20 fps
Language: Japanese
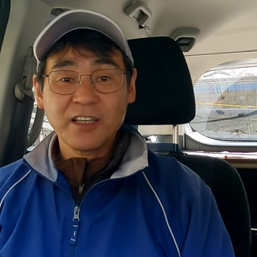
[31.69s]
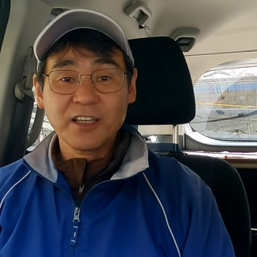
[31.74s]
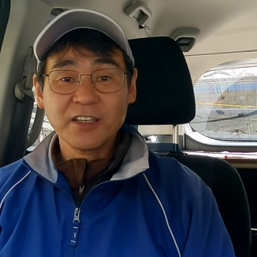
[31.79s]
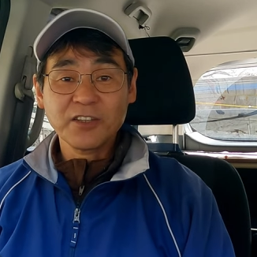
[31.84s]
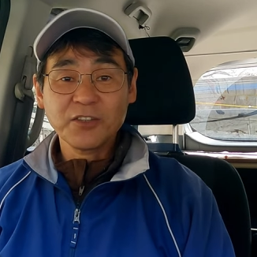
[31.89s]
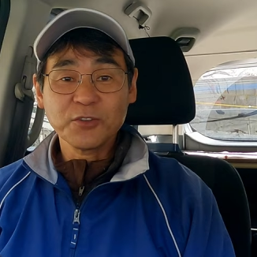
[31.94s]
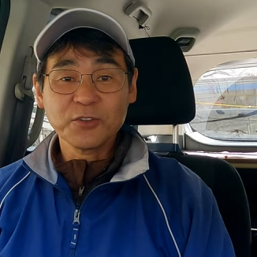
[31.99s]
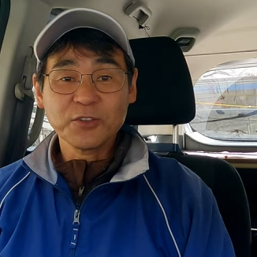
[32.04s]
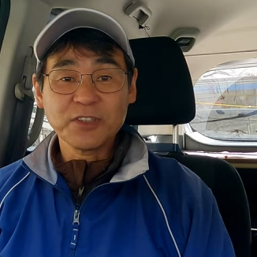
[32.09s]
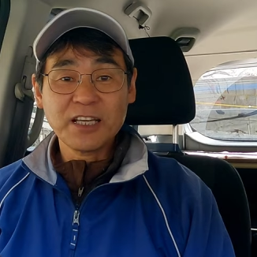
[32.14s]
え
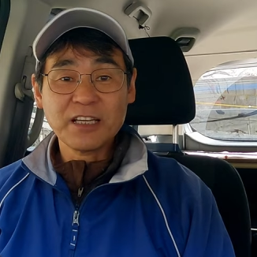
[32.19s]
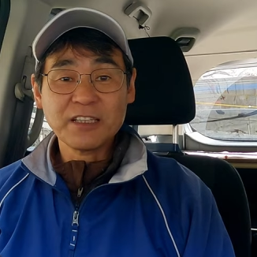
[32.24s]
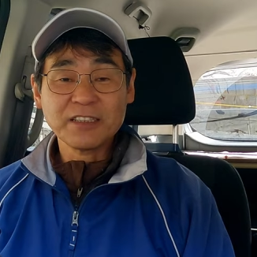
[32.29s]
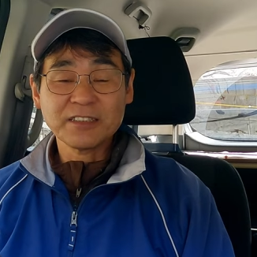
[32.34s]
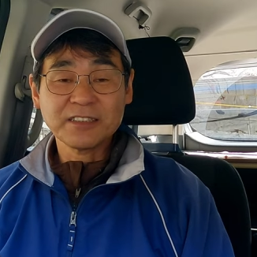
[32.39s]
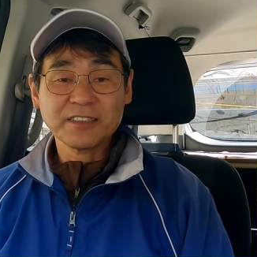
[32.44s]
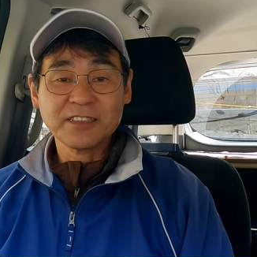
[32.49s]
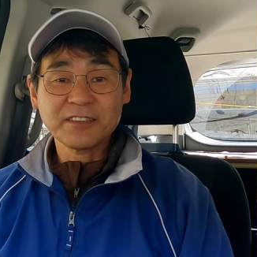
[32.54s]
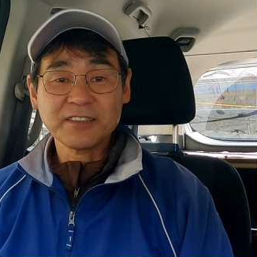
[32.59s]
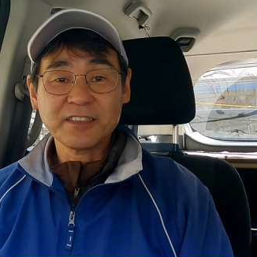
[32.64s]
今日この
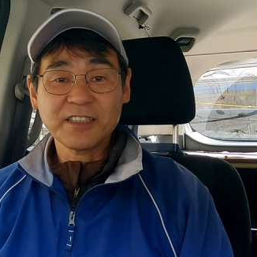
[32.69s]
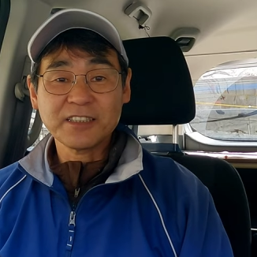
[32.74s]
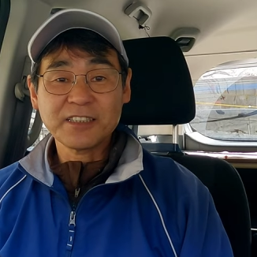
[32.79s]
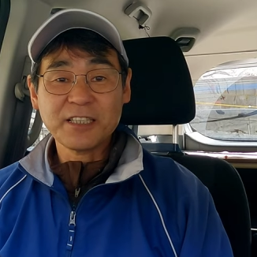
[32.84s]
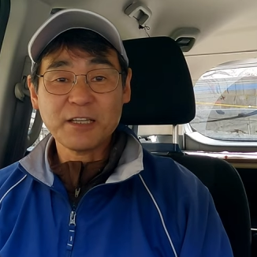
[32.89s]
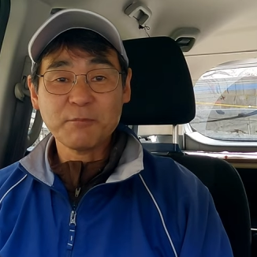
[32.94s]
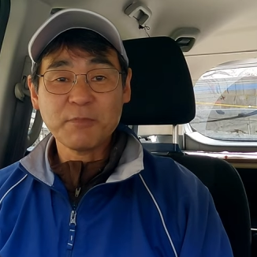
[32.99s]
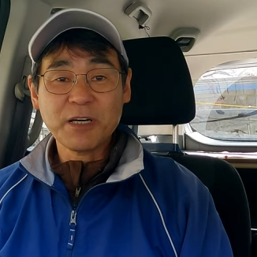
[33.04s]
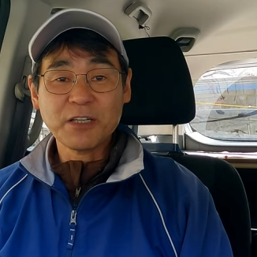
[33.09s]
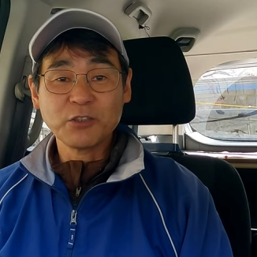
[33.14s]
辺撮影し
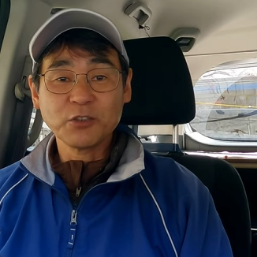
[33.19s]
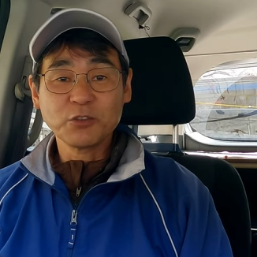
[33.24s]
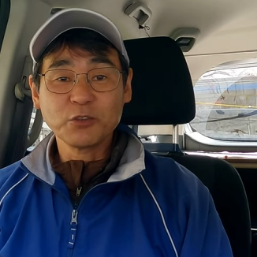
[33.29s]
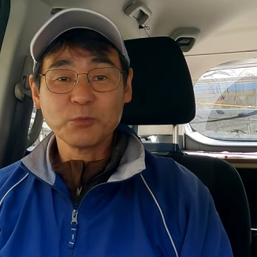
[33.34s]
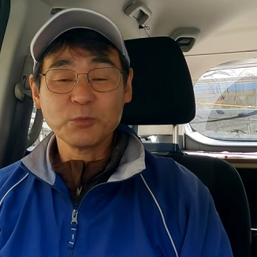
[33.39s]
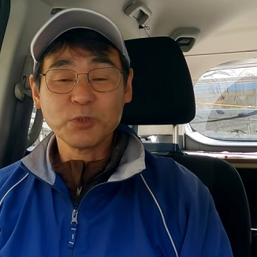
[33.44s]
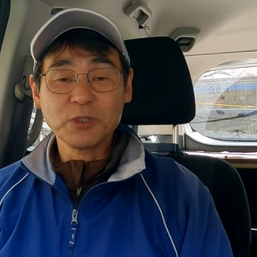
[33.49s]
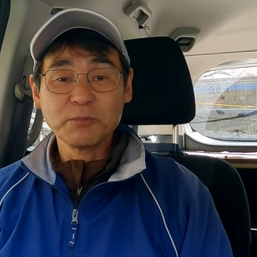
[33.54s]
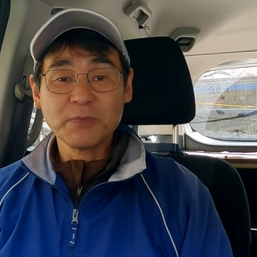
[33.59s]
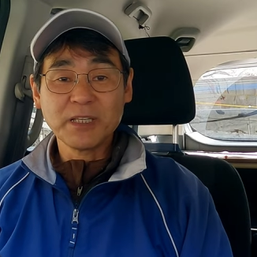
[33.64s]
て回ろう
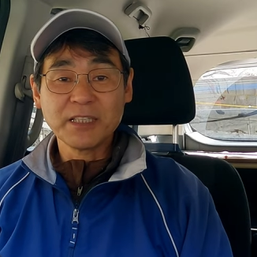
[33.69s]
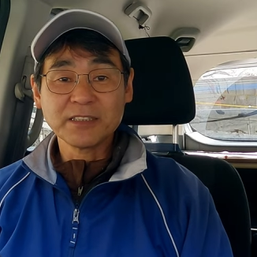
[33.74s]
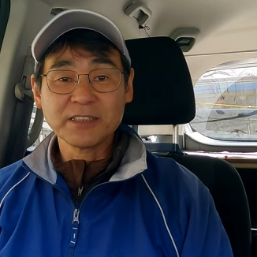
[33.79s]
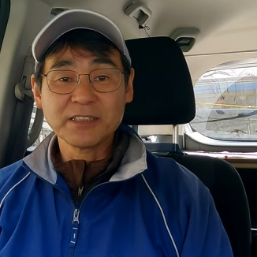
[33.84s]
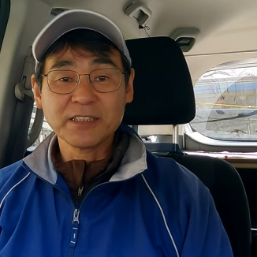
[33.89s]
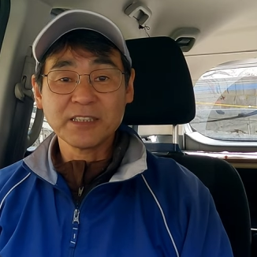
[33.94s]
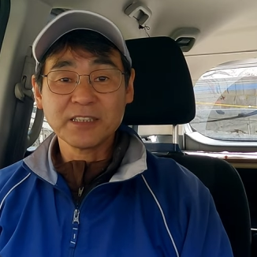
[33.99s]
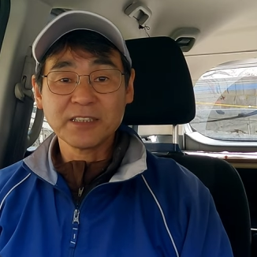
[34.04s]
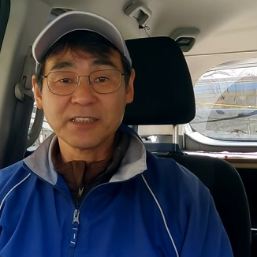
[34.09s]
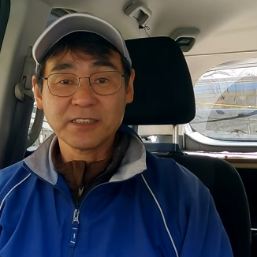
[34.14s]
と思いま
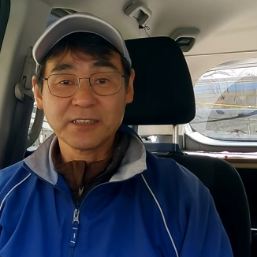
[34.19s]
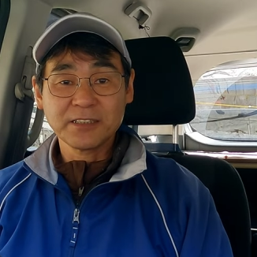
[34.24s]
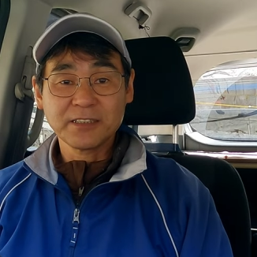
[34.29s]
す。